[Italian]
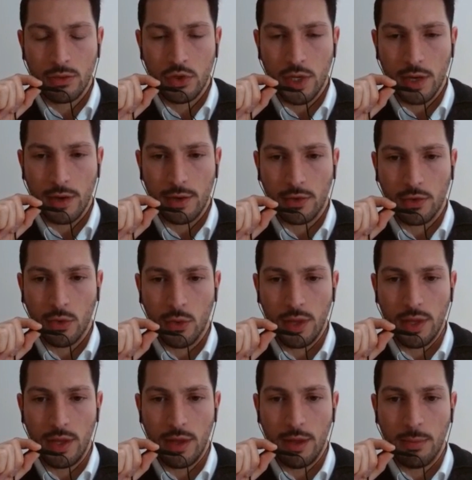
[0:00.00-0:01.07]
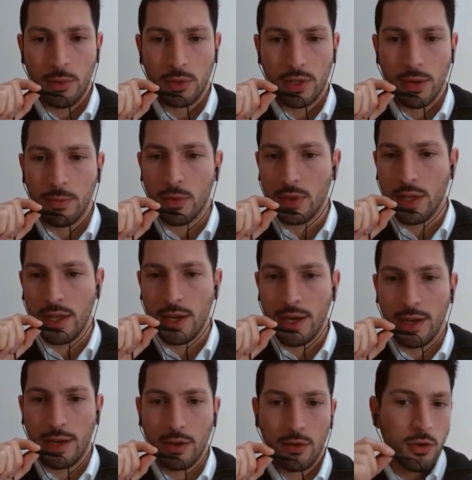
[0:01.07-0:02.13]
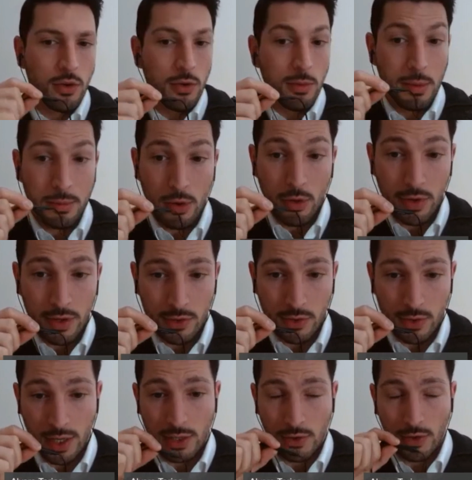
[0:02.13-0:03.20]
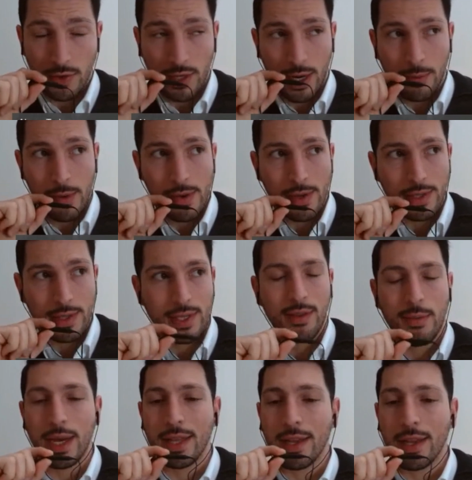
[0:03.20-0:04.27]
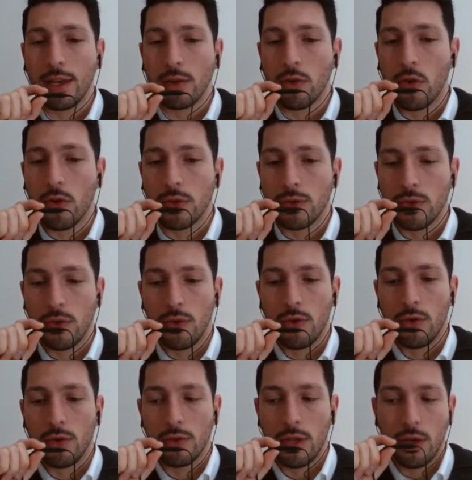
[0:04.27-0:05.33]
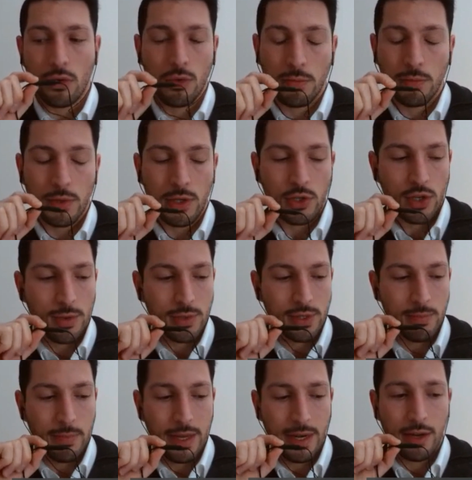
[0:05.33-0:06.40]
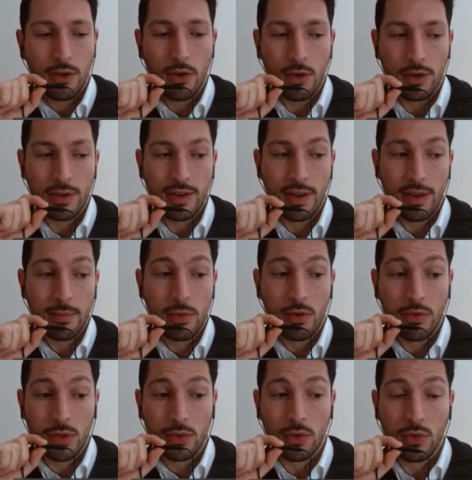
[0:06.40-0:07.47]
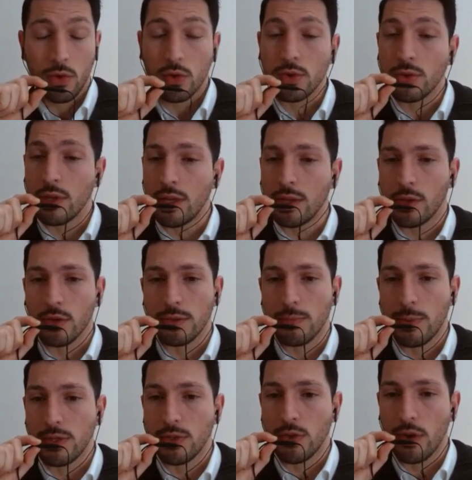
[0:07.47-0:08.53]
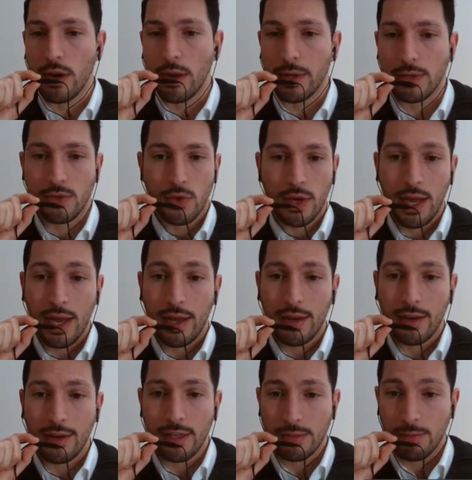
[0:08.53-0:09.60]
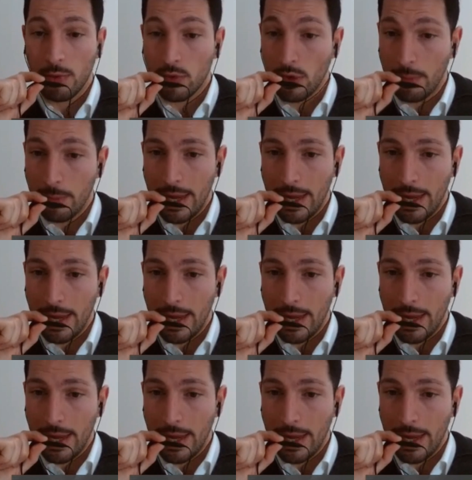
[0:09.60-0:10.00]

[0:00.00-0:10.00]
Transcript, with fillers: Certo, quindi potremmo dire, come abbiamo fatto dal, dalla prima settimana del corso di gruppo, diciamo se ben ricordi, abbiamo fatto un corso di introspezione personale rispetto al